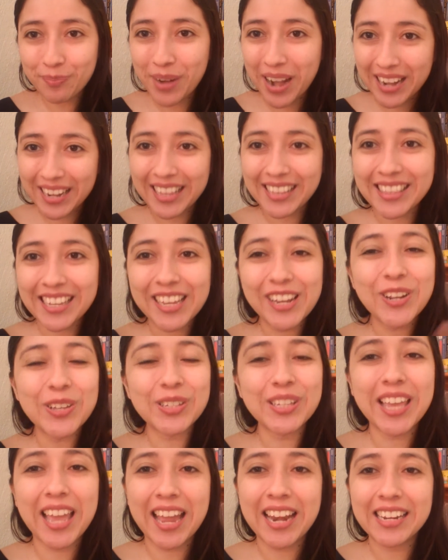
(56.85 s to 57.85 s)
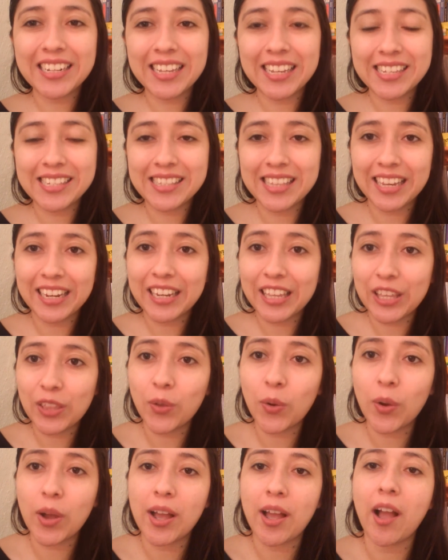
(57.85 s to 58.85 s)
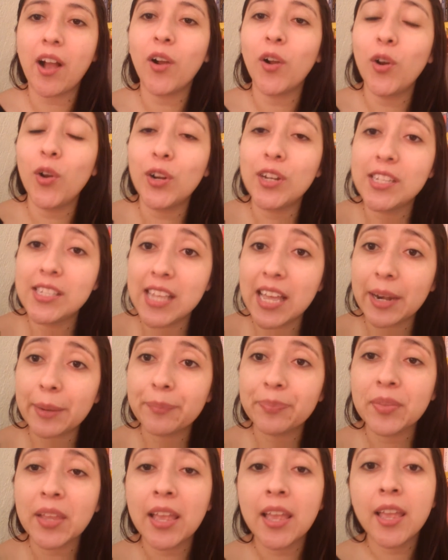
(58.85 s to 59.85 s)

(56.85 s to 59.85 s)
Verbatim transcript: planetas en los que han este, ido a colonizar.